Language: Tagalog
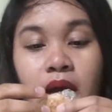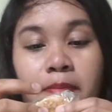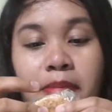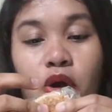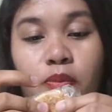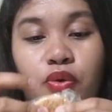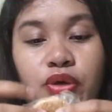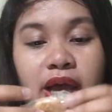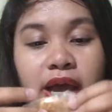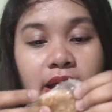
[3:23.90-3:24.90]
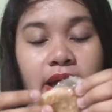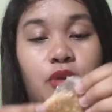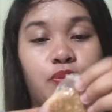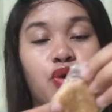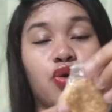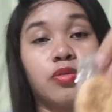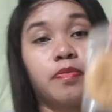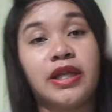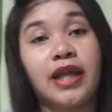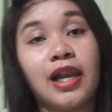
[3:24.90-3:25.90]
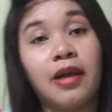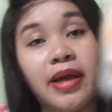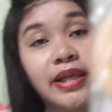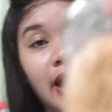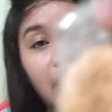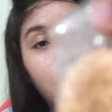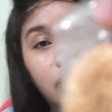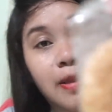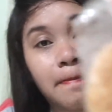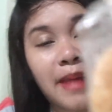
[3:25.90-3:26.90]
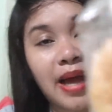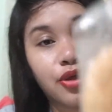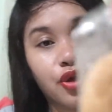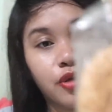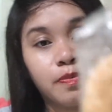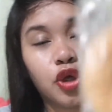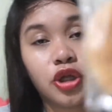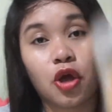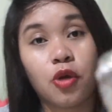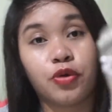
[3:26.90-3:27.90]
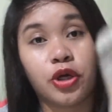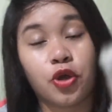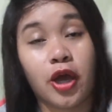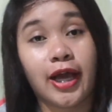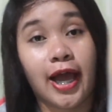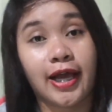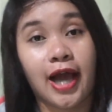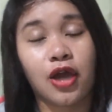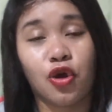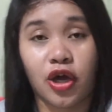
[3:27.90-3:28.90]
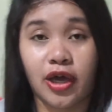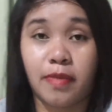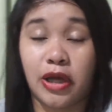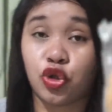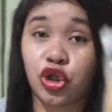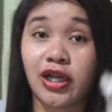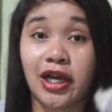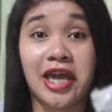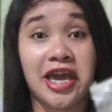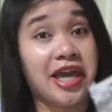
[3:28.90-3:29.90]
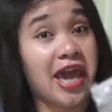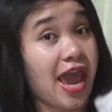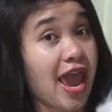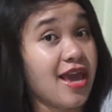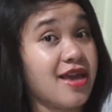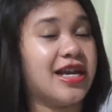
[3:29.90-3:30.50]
Ang bango po niya. Ito po yung pinakalaman niya, yung isang pack doon. So, ang tawag po dito ay kai-kai o pag-social ka kikay.